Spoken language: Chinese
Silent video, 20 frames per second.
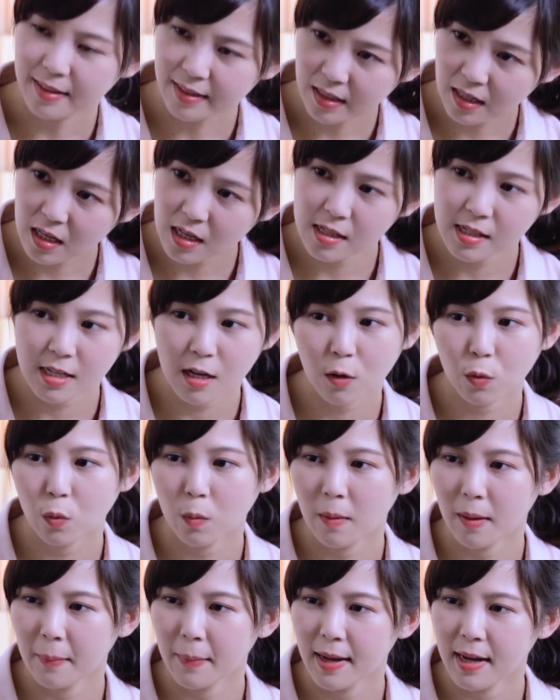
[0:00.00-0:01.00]
你一个人照
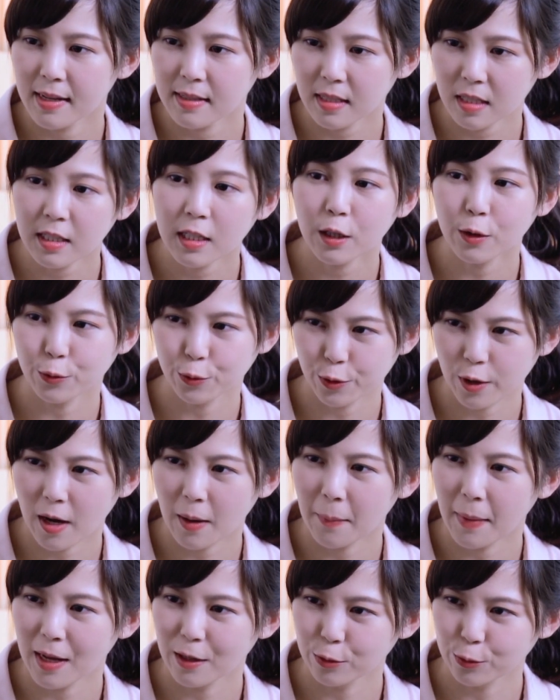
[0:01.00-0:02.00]
顾妈妈真的很需
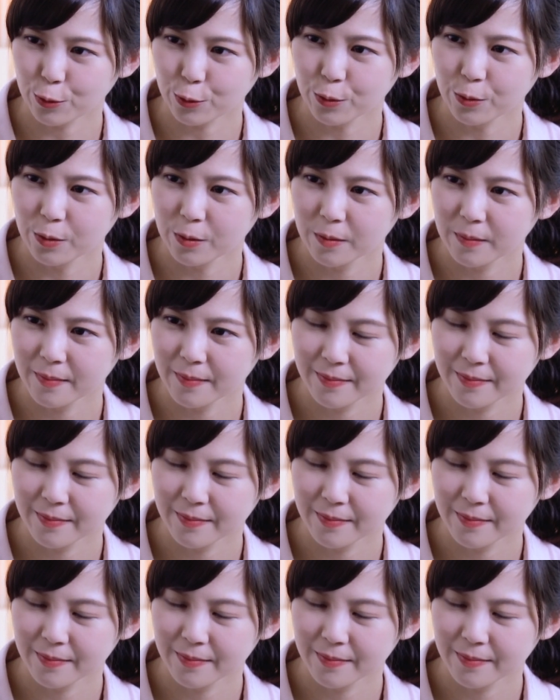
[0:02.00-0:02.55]
要帮助，